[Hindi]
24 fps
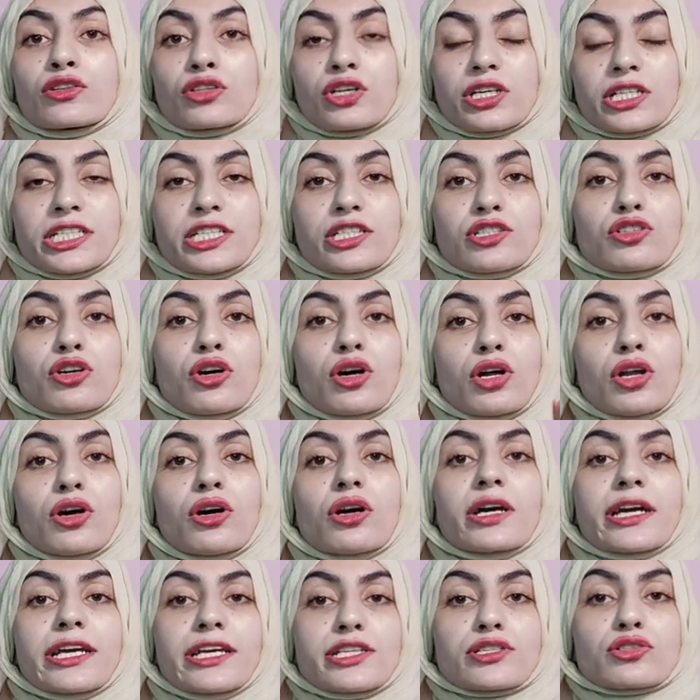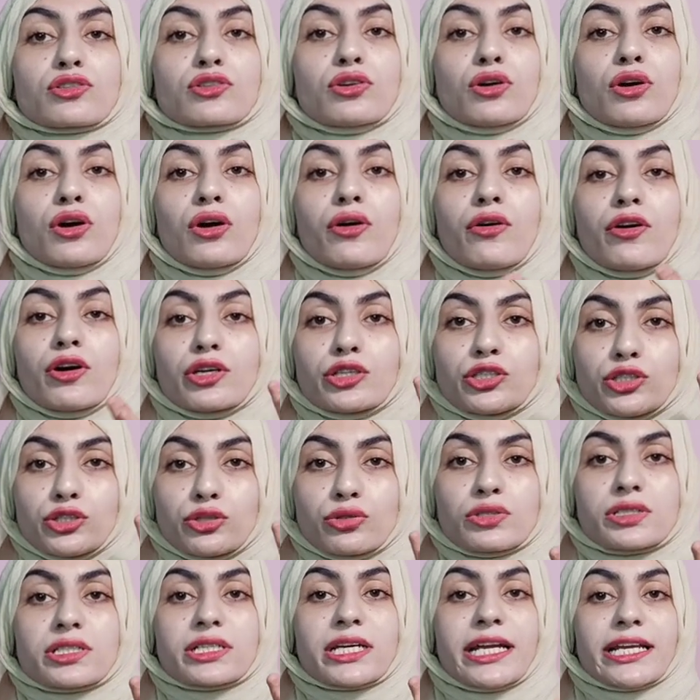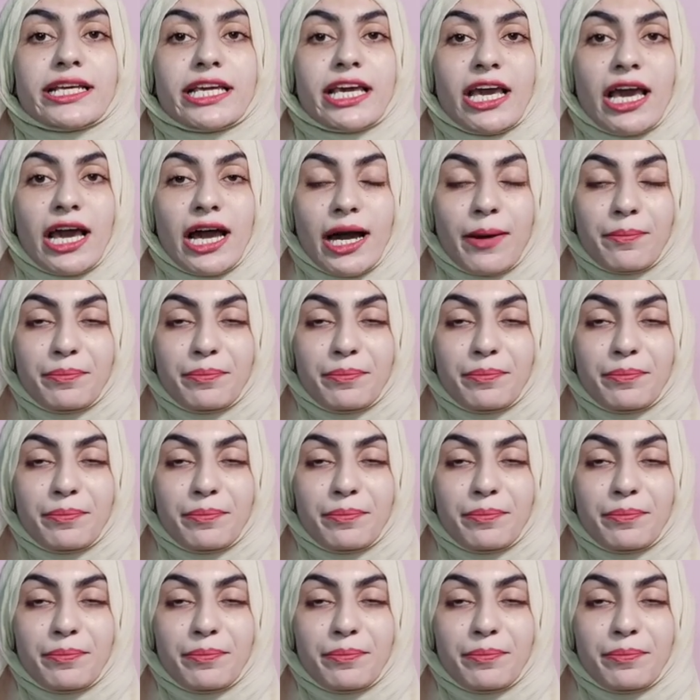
तो जी जो लोग इसको यूज़ करके